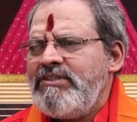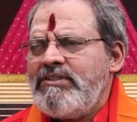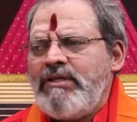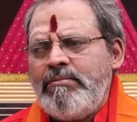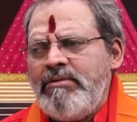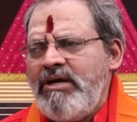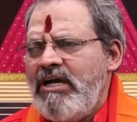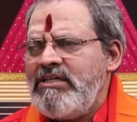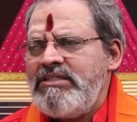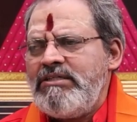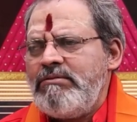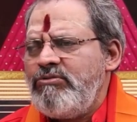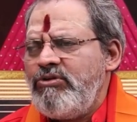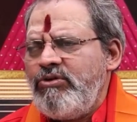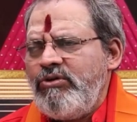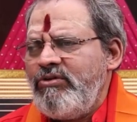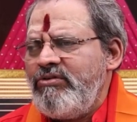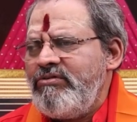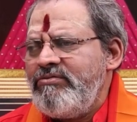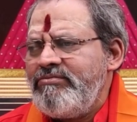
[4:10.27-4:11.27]

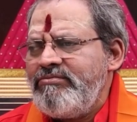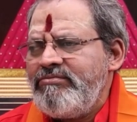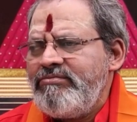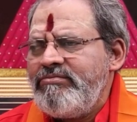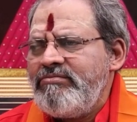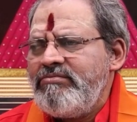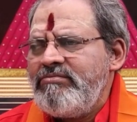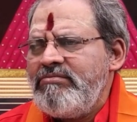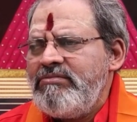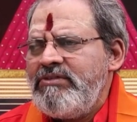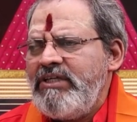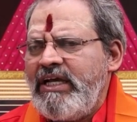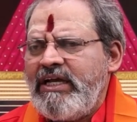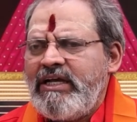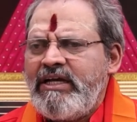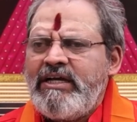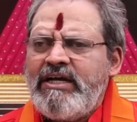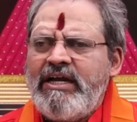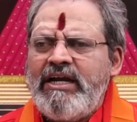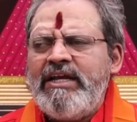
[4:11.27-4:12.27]
సమాజంలో
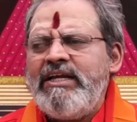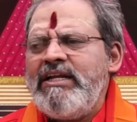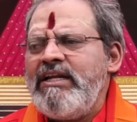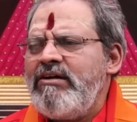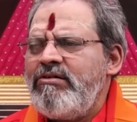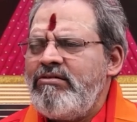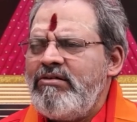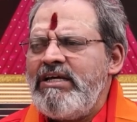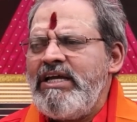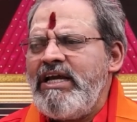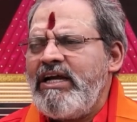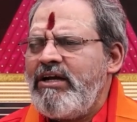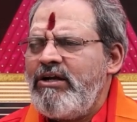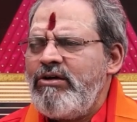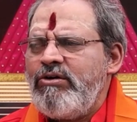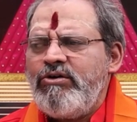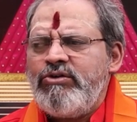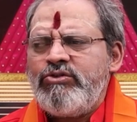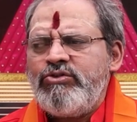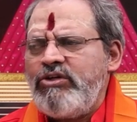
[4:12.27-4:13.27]
ఎక్కడైనా కూడా
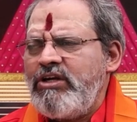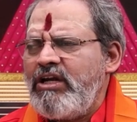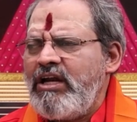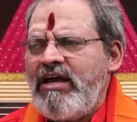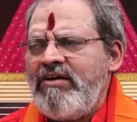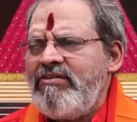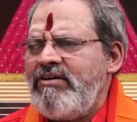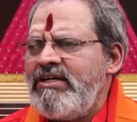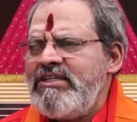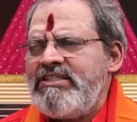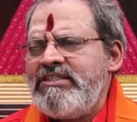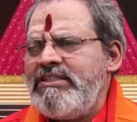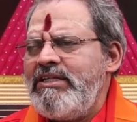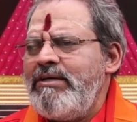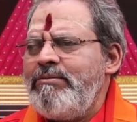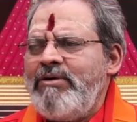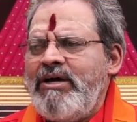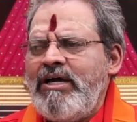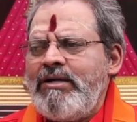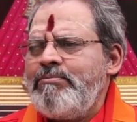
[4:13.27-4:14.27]
ఎక్కడో ఒక చోట
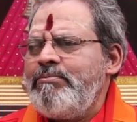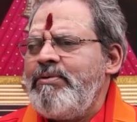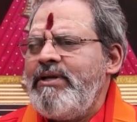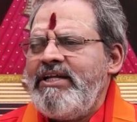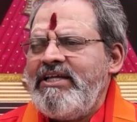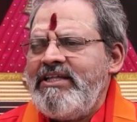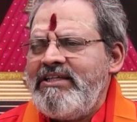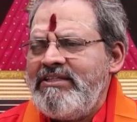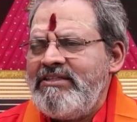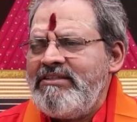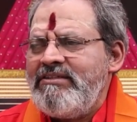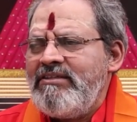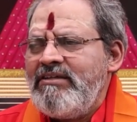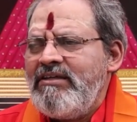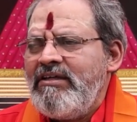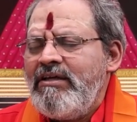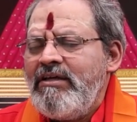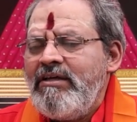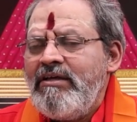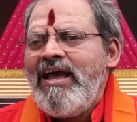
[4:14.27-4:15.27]
రావాల్సిందే మార్పు అనేది
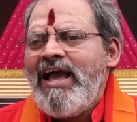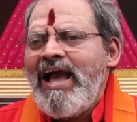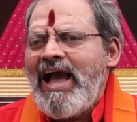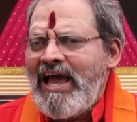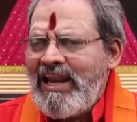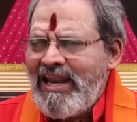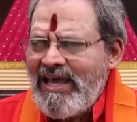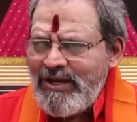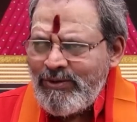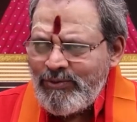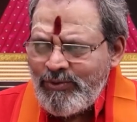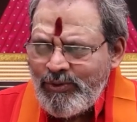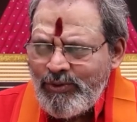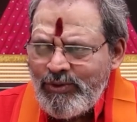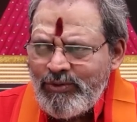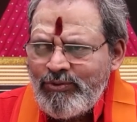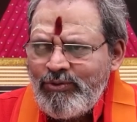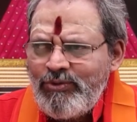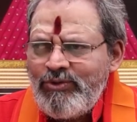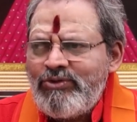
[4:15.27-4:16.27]
అలా
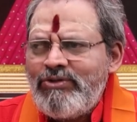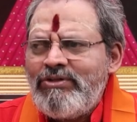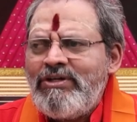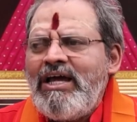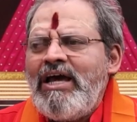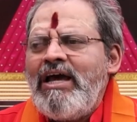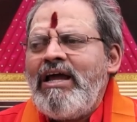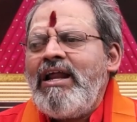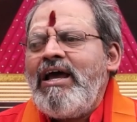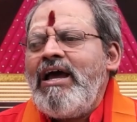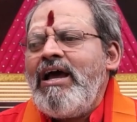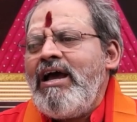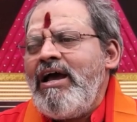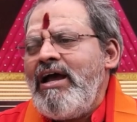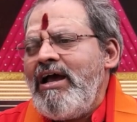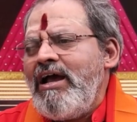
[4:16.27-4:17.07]
కోరుకుంటున్నారా